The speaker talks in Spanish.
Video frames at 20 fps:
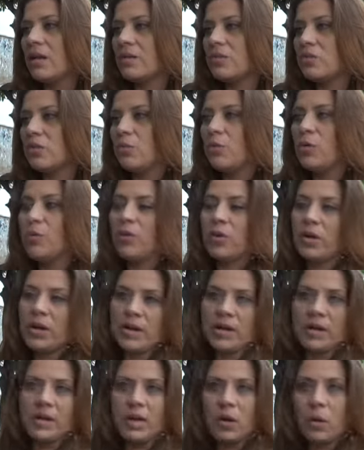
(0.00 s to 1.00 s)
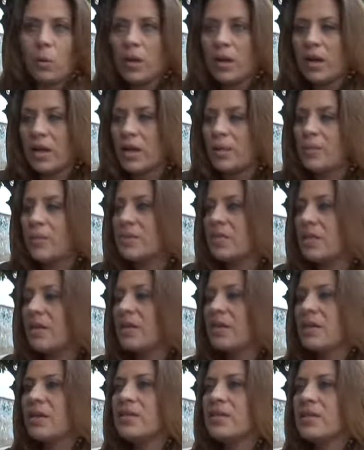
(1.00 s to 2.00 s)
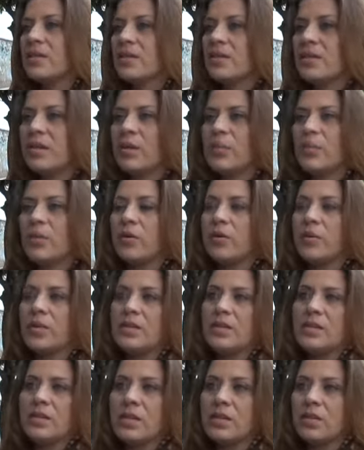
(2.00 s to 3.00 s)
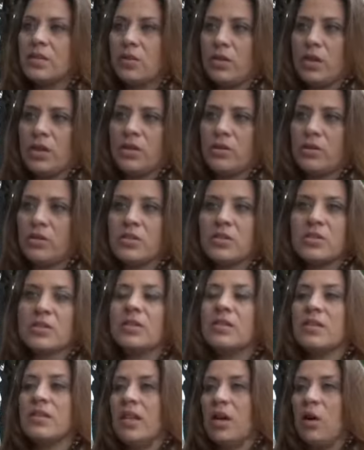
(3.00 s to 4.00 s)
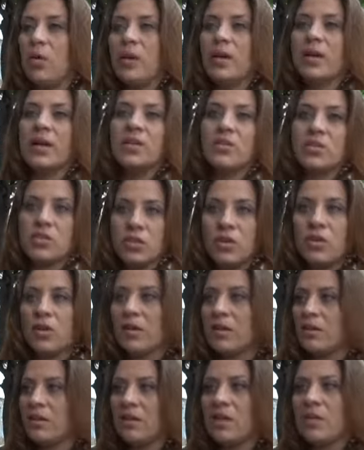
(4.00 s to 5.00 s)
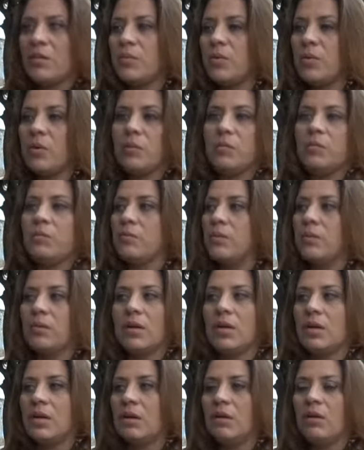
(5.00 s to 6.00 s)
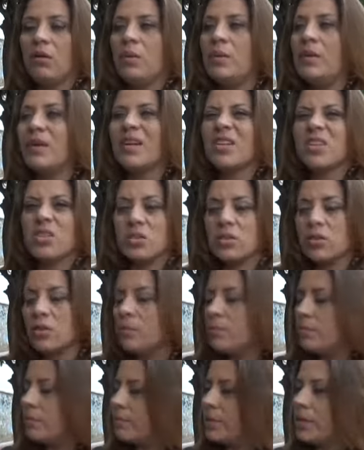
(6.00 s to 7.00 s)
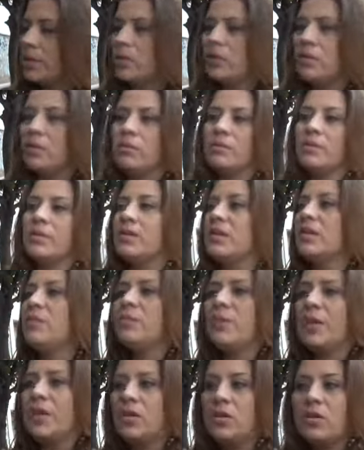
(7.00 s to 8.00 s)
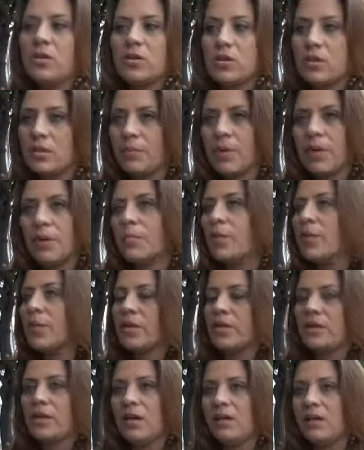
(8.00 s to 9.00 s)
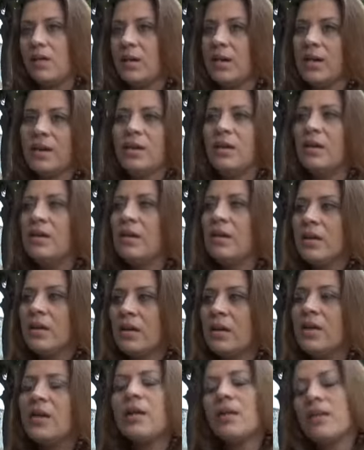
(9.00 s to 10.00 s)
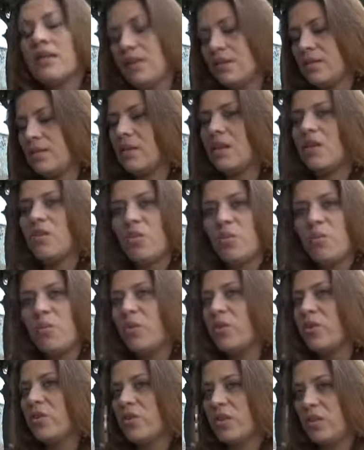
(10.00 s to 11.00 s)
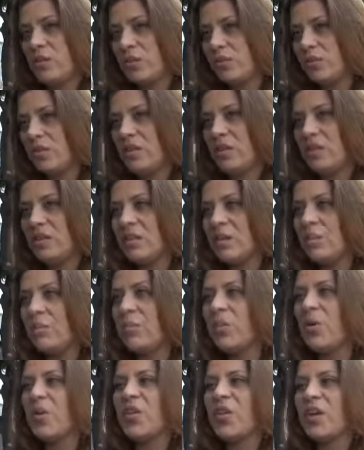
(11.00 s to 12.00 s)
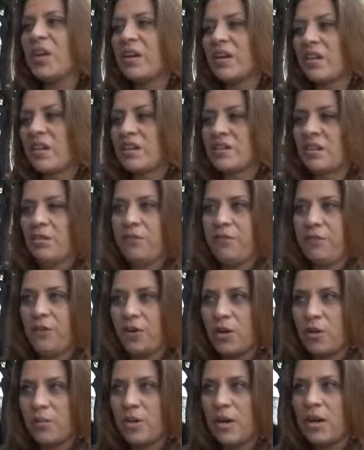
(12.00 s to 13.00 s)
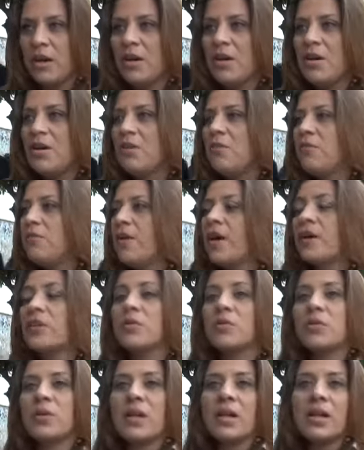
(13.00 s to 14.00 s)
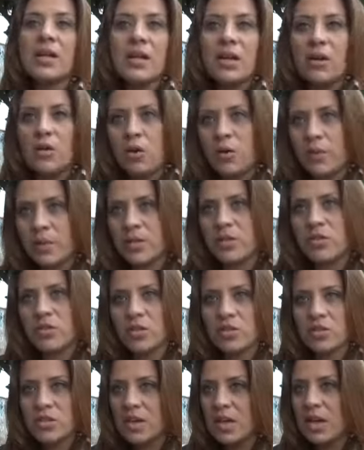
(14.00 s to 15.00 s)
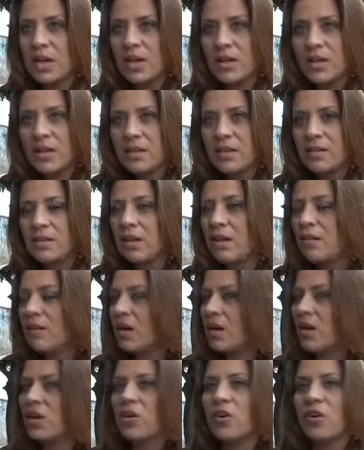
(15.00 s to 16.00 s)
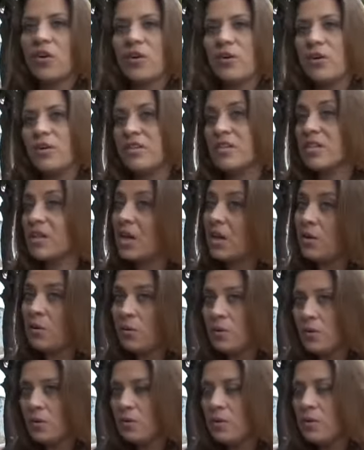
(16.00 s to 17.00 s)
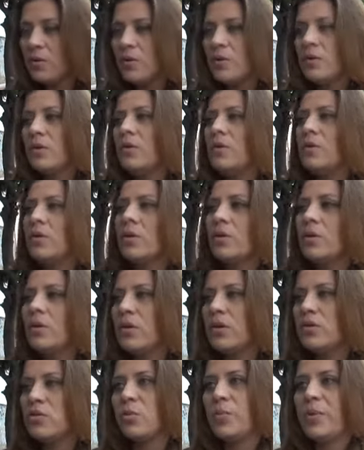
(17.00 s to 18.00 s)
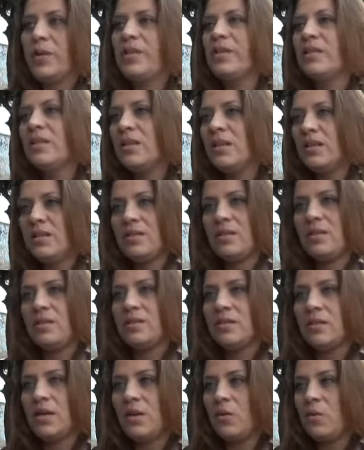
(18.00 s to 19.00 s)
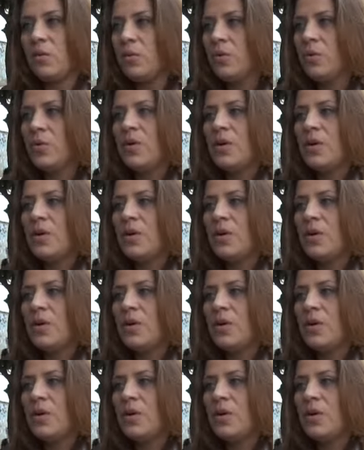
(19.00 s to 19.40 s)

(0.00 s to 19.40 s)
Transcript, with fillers: Son muy pocas las escuelas especiales que existen en la provincia, entonces la obligación que tenemos, eh, obligación pero imperiosa para poder trabajar, es la de hacernos monotributistas, poder de esa forma facturar a las obras sociales y trabajar con salud, con la Superintendencia de Salud,